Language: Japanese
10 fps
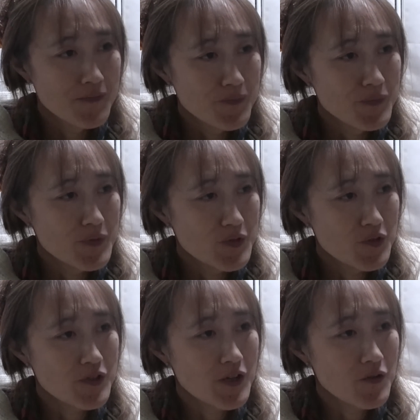うん、女
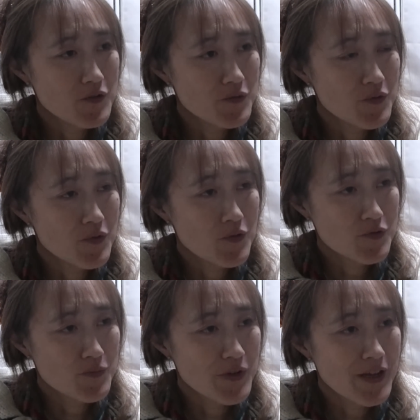性コスの
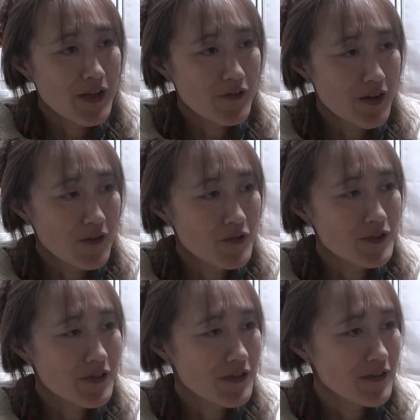コスプレイヤーの格好し
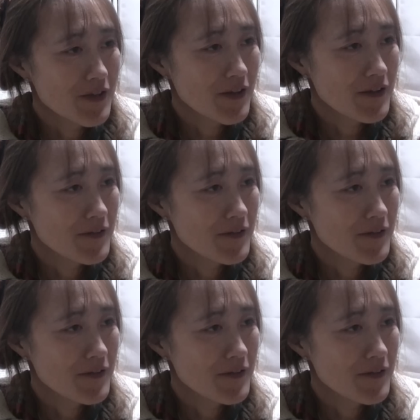て寝て。